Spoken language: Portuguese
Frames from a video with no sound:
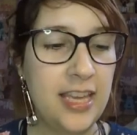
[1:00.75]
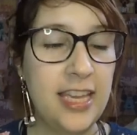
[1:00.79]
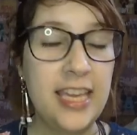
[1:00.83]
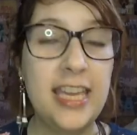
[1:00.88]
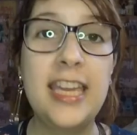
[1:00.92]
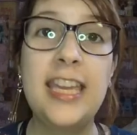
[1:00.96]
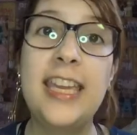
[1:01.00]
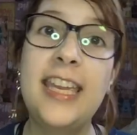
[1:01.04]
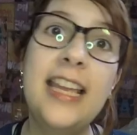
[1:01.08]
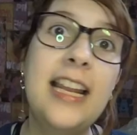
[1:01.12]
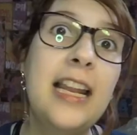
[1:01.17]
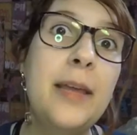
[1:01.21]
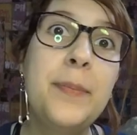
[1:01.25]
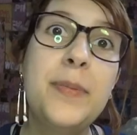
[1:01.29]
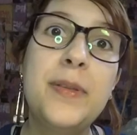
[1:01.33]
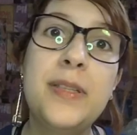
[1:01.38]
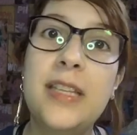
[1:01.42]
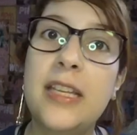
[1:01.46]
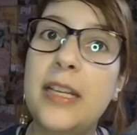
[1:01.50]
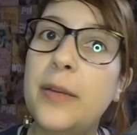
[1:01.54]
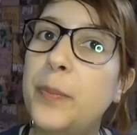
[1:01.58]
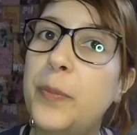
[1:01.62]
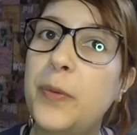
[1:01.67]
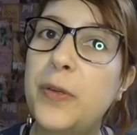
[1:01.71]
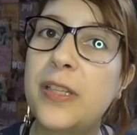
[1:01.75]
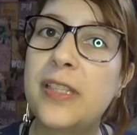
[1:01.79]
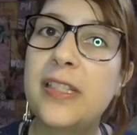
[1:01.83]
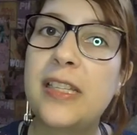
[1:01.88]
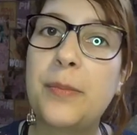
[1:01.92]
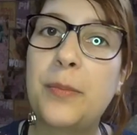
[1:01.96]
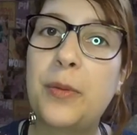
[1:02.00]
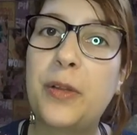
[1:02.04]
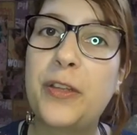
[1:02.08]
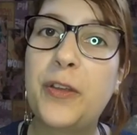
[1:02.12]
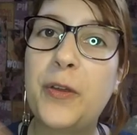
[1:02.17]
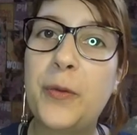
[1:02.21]
E que lapiseira, por
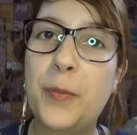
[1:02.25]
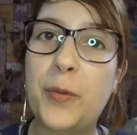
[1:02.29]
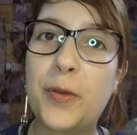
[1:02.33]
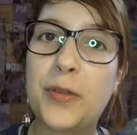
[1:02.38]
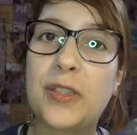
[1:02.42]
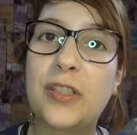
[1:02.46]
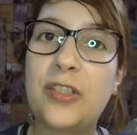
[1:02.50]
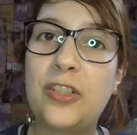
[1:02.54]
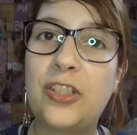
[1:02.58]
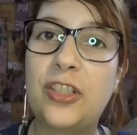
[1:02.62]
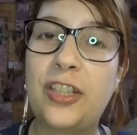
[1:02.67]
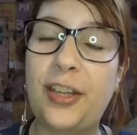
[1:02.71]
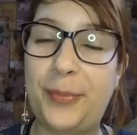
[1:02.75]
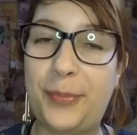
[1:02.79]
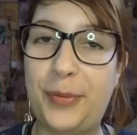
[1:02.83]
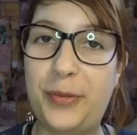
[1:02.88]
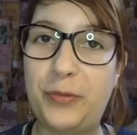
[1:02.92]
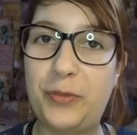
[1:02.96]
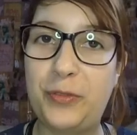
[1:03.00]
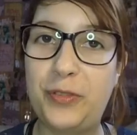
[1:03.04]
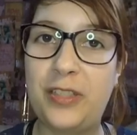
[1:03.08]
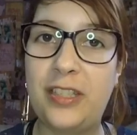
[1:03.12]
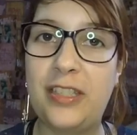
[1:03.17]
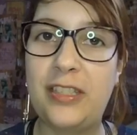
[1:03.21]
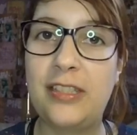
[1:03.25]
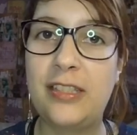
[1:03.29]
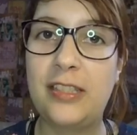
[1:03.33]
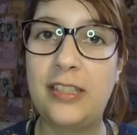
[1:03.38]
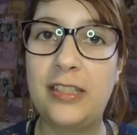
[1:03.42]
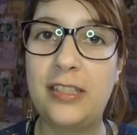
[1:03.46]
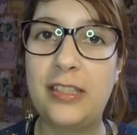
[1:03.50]
exemplo, que eu posso indicar para vocês que